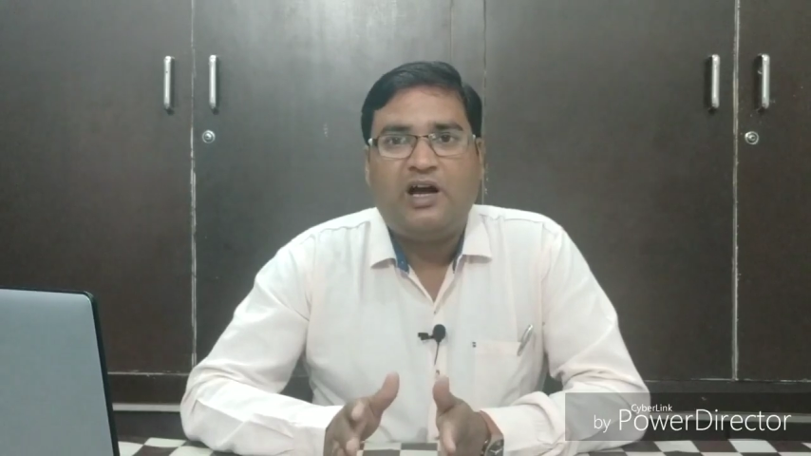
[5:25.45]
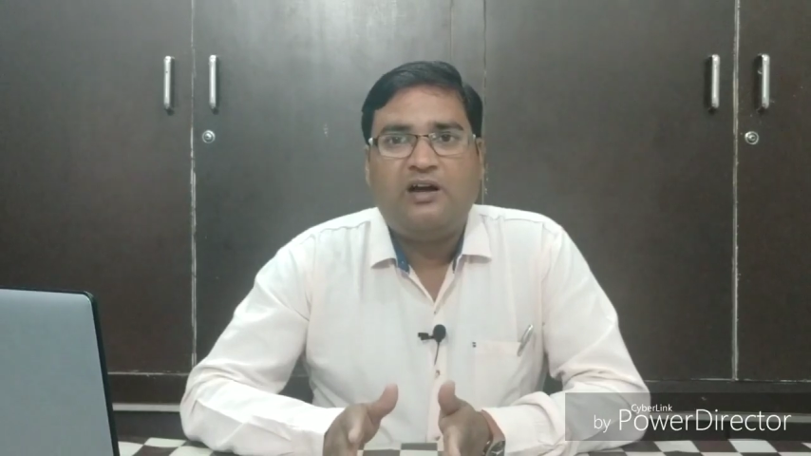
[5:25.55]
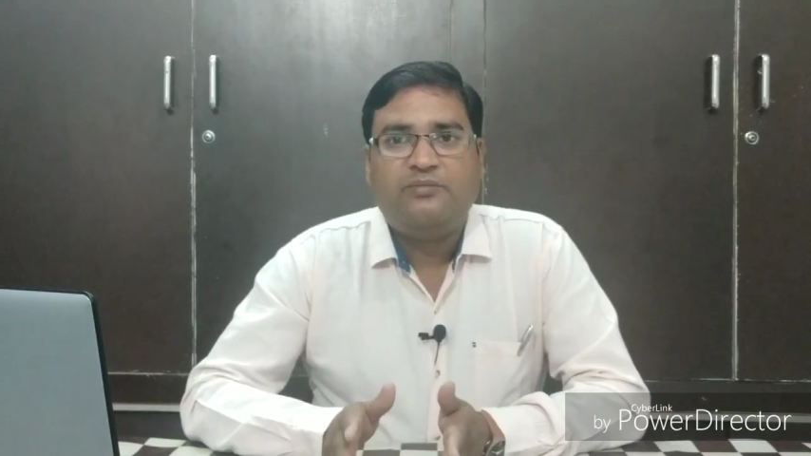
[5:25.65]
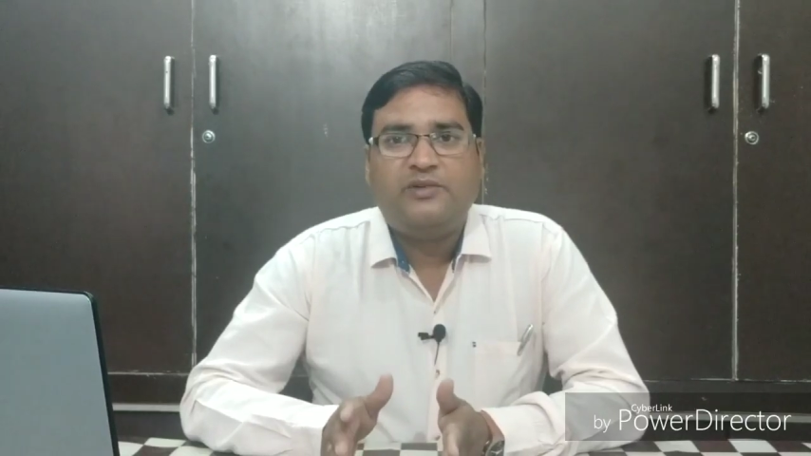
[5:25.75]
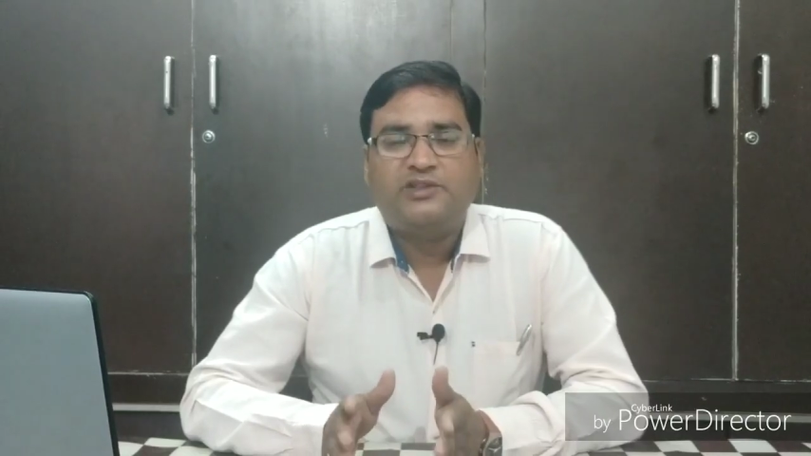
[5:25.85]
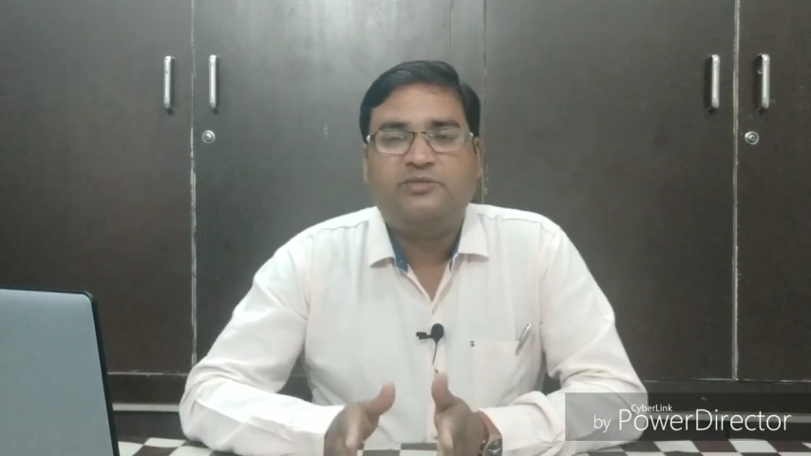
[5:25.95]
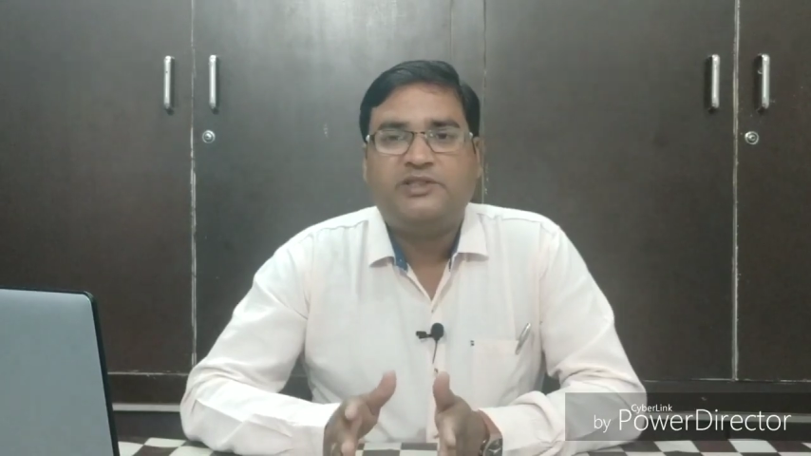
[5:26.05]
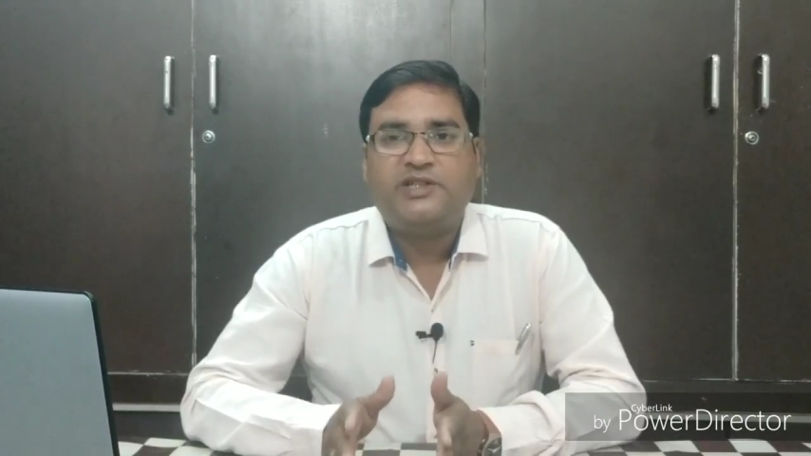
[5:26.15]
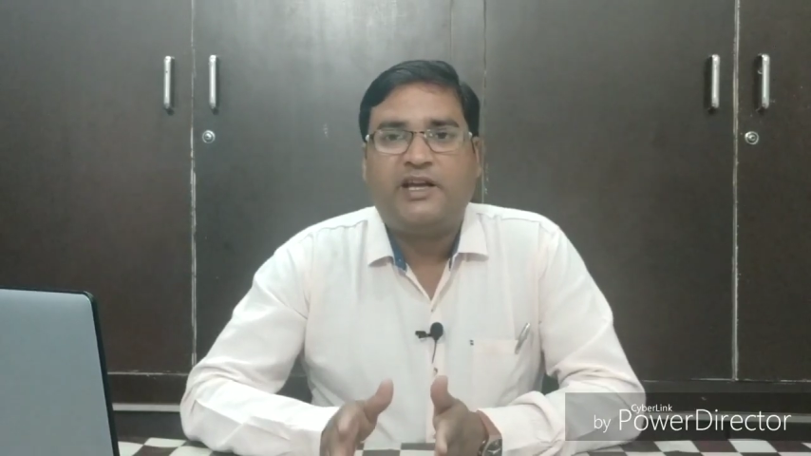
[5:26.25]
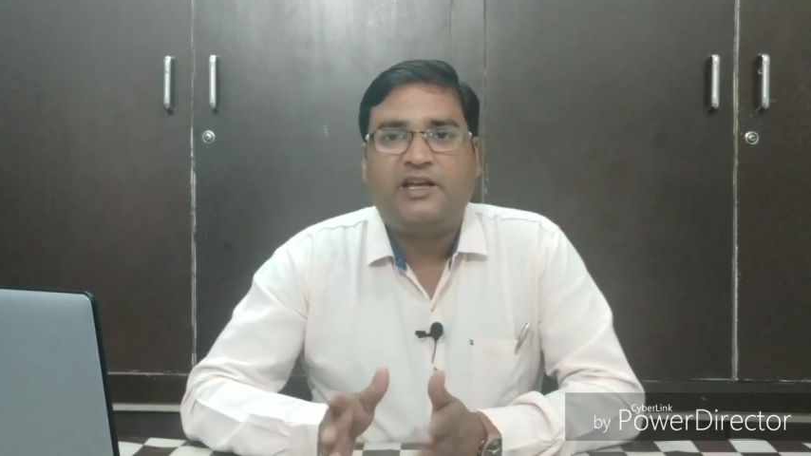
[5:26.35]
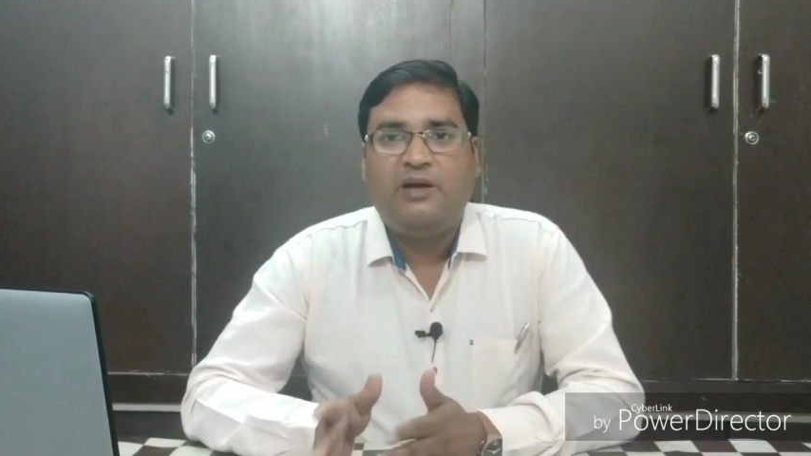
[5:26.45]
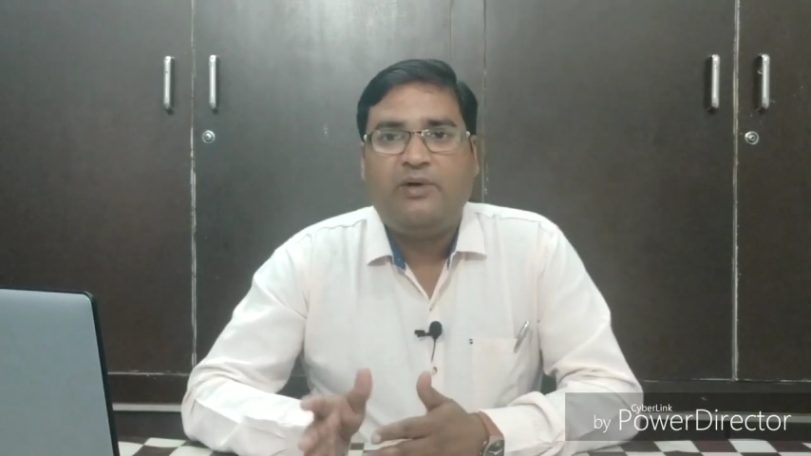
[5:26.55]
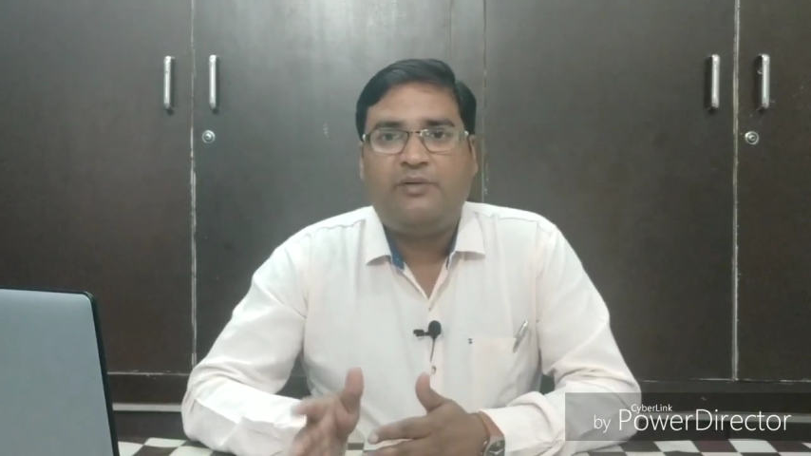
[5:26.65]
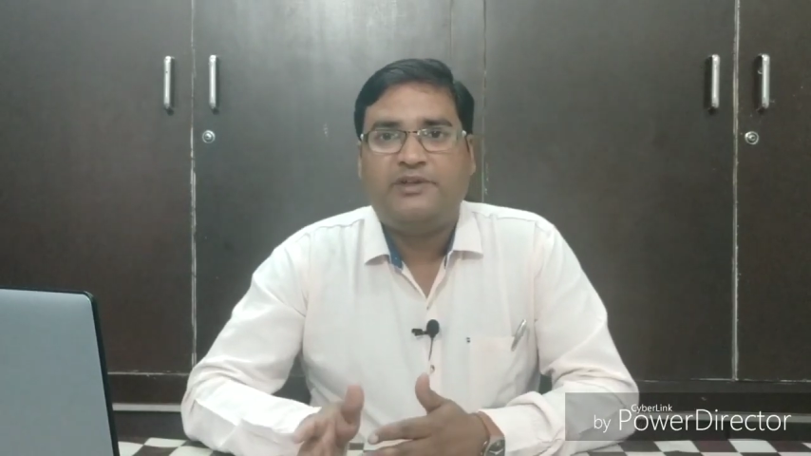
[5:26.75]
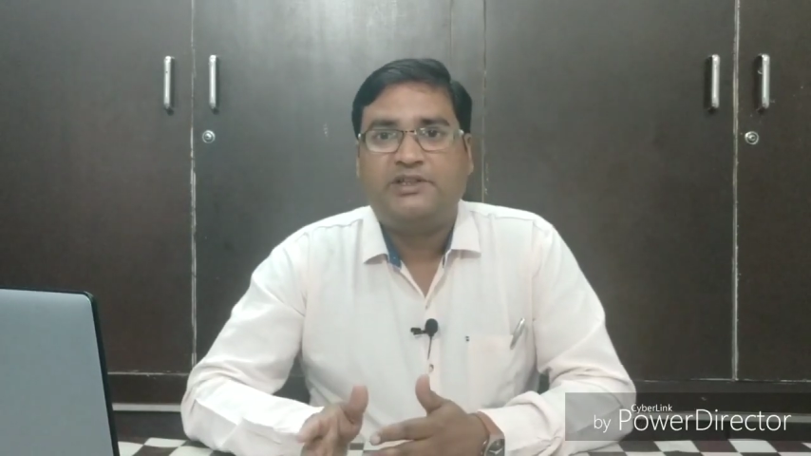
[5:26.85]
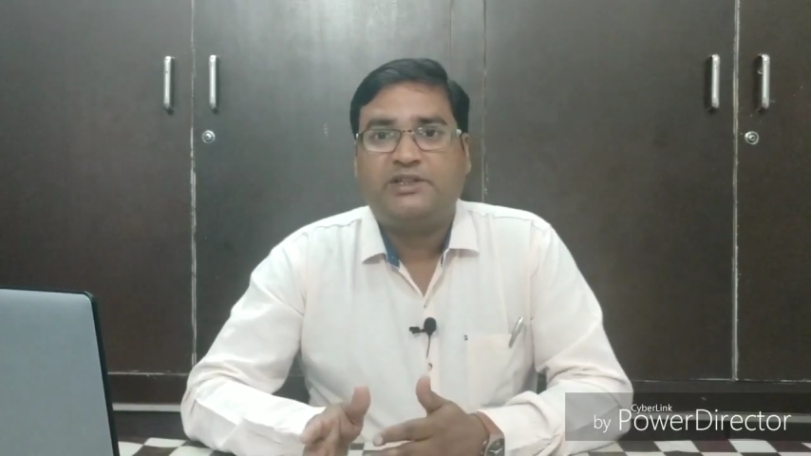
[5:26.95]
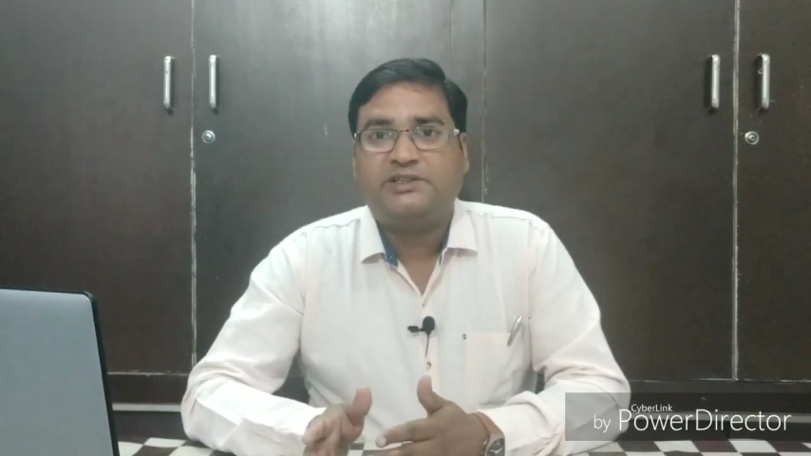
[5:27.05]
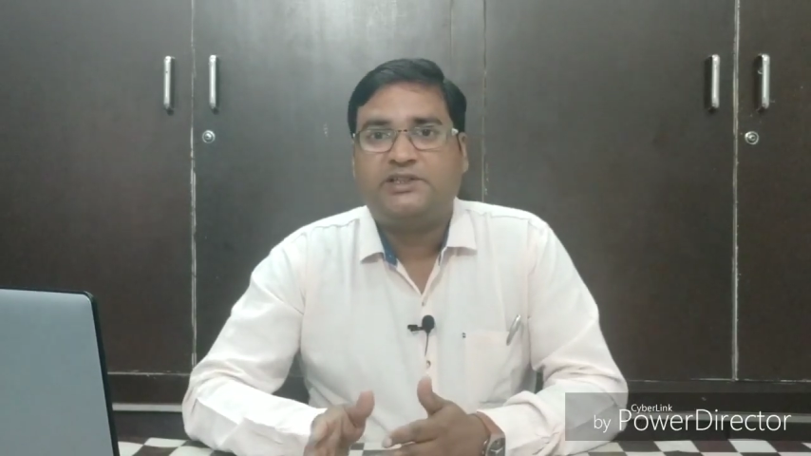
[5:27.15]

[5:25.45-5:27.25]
आप इसमें चाहें आप आवेदन कर